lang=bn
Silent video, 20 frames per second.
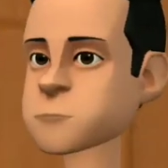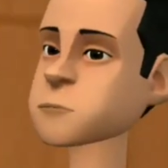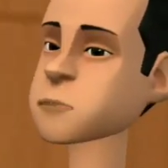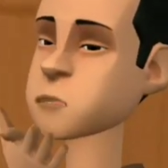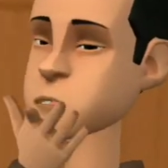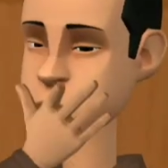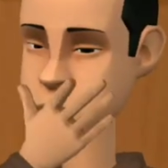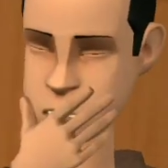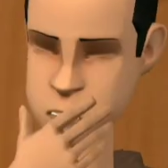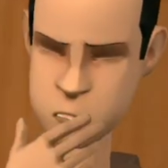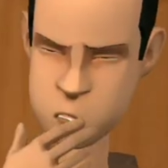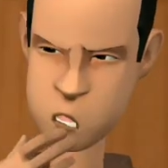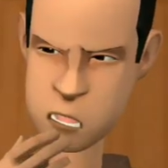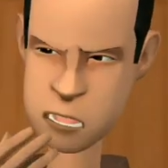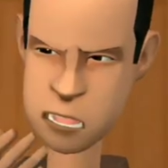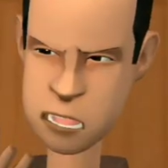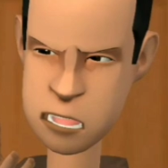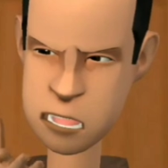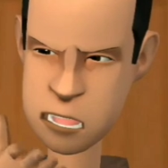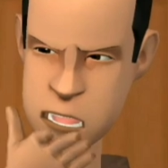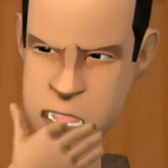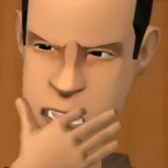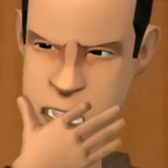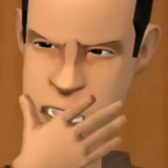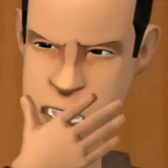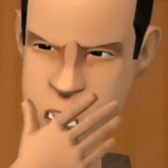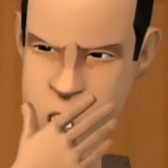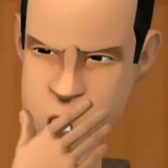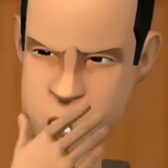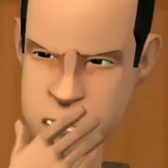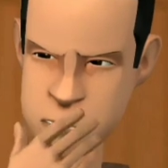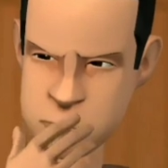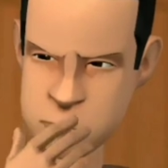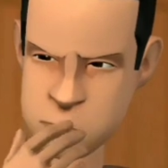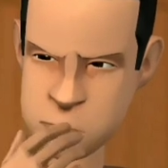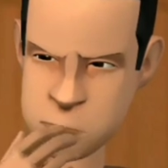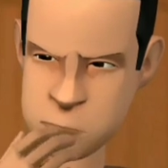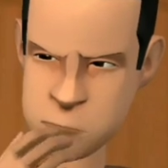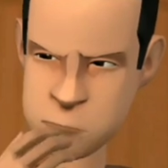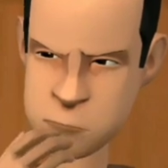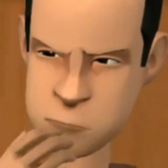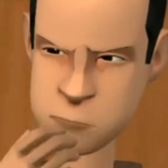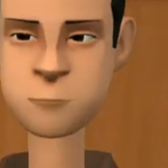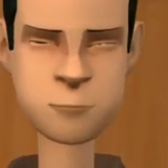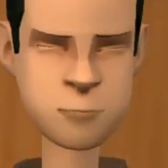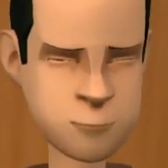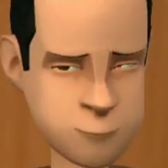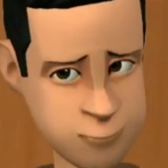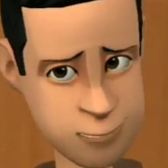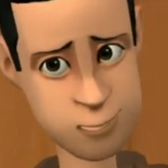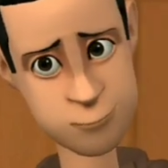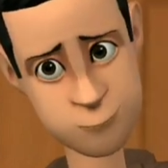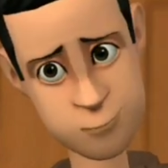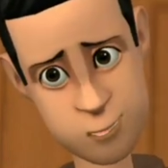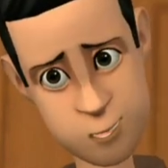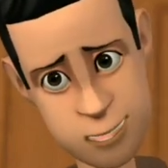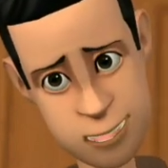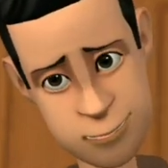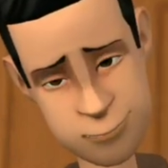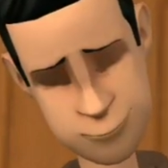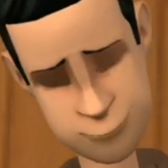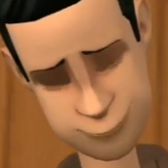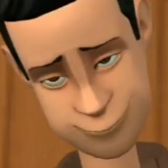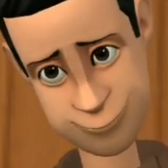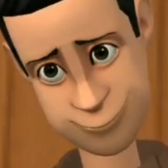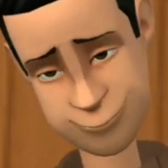কে বলছে দাদা লাইনও তাচ্ছে তে আমি কি না করছে